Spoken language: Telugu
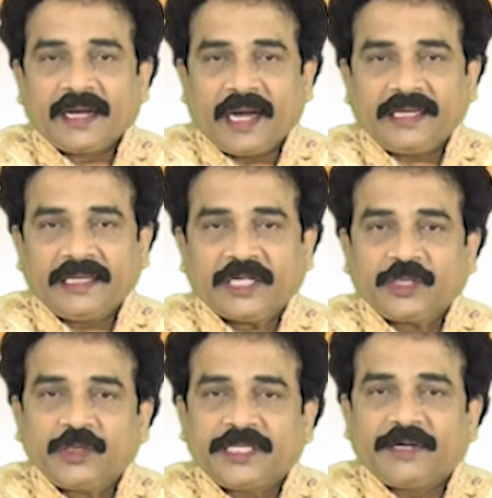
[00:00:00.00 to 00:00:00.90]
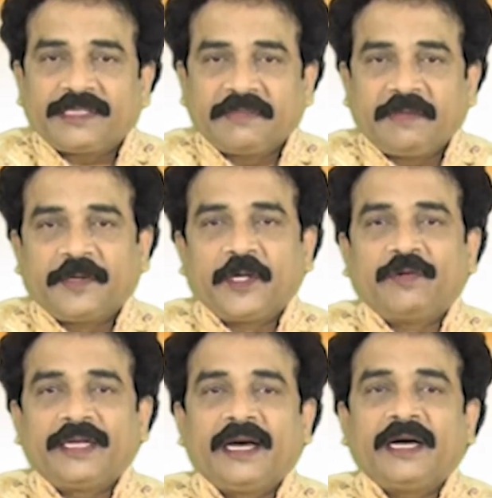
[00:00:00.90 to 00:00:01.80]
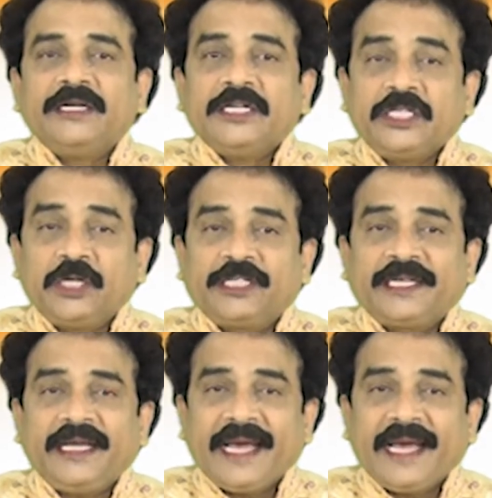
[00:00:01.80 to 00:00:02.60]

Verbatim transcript: కాకినాడ టూ టౌన్ సమీపంలో ఉన్న రోటరీ